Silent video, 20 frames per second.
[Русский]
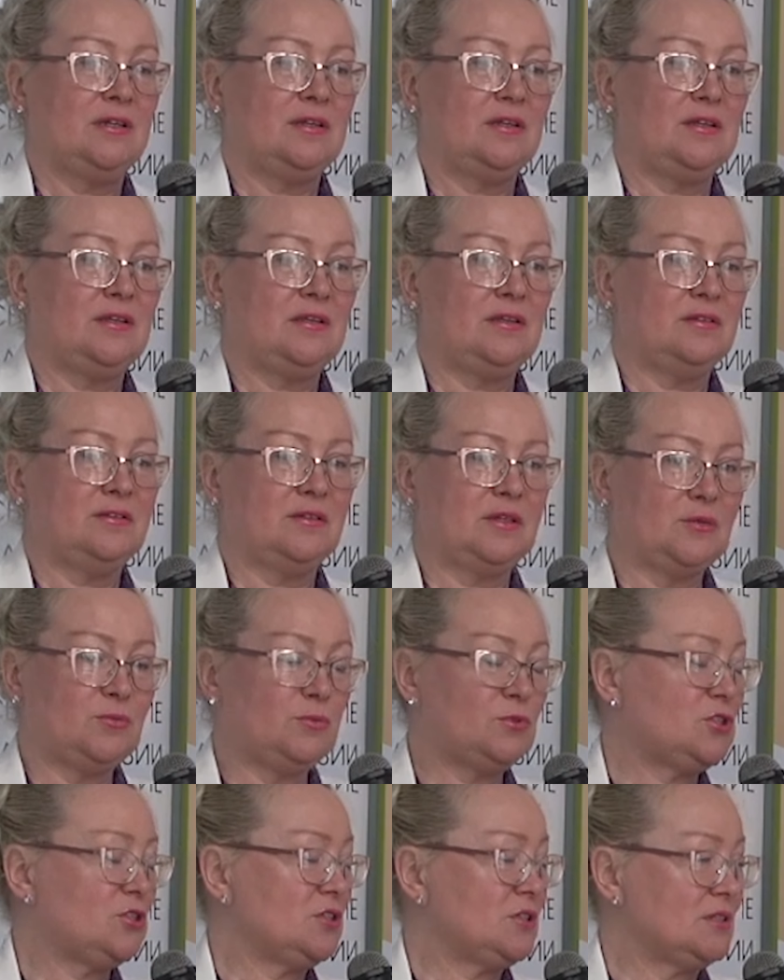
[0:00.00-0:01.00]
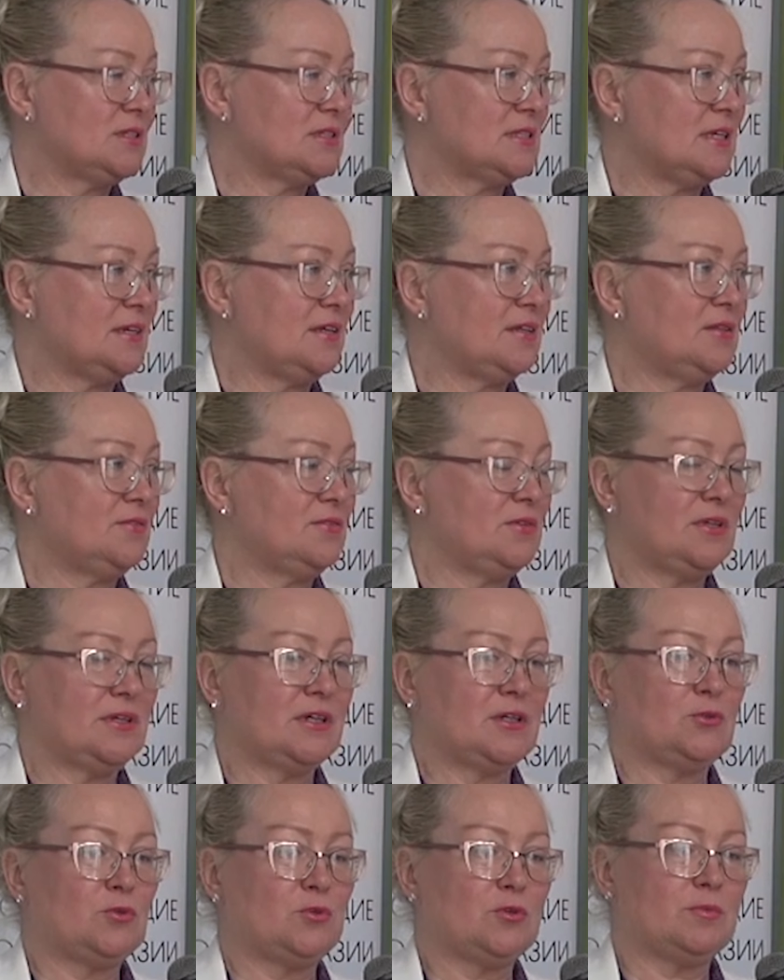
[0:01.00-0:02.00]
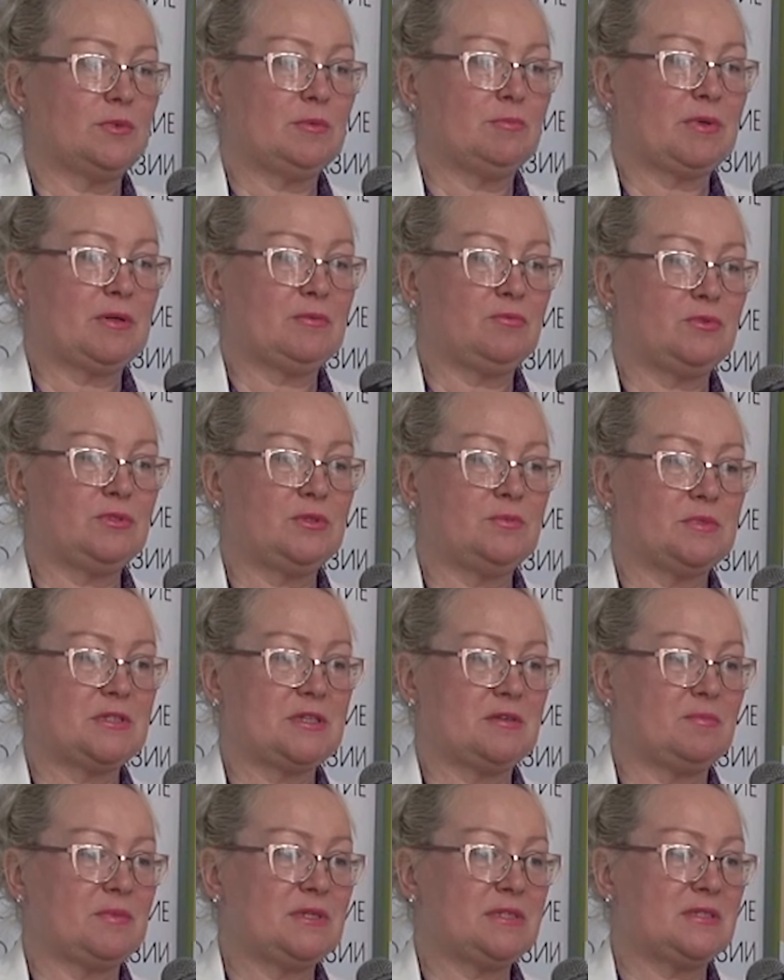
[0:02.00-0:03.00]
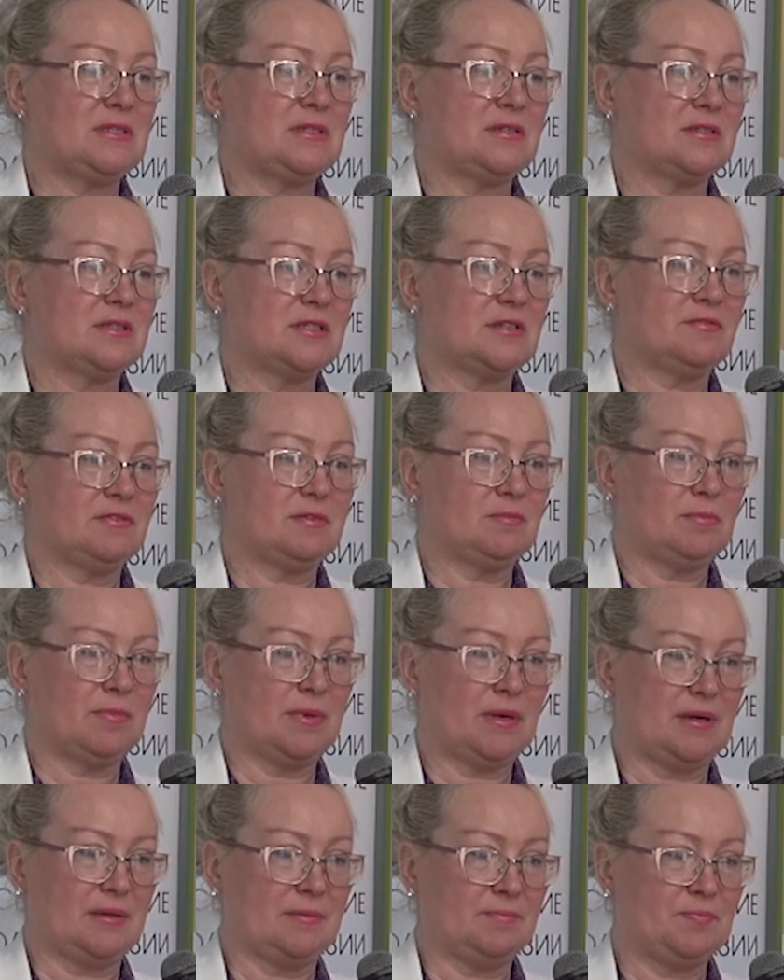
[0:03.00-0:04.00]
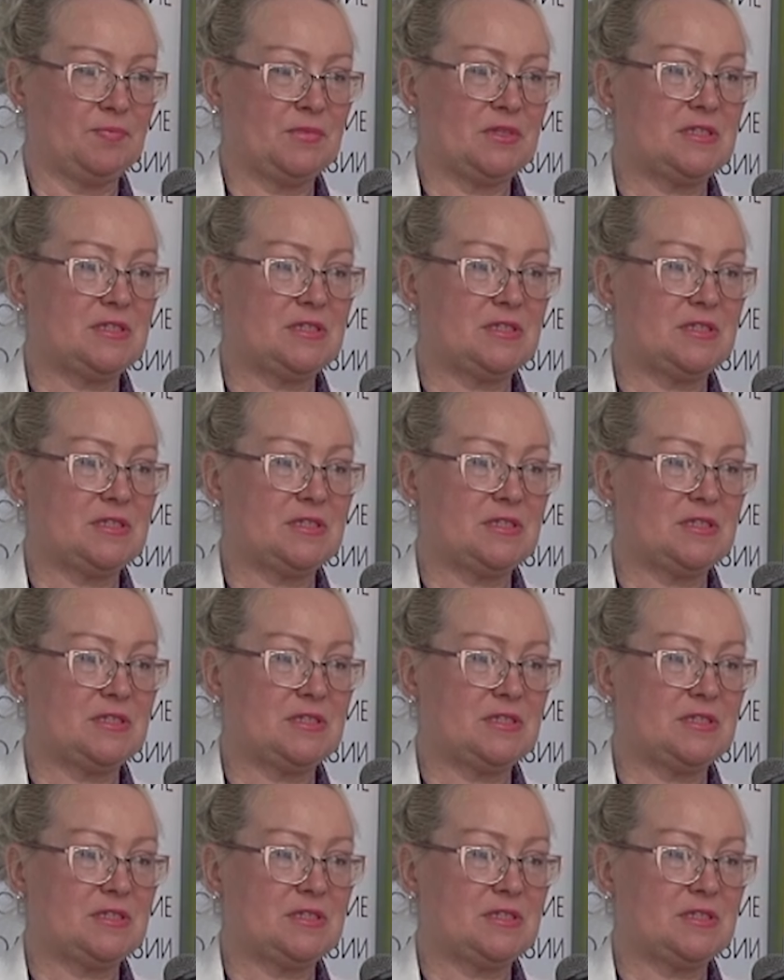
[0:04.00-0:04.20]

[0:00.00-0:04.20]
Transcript: и научные исследования, которые мы проводим совместно с ФМ МБА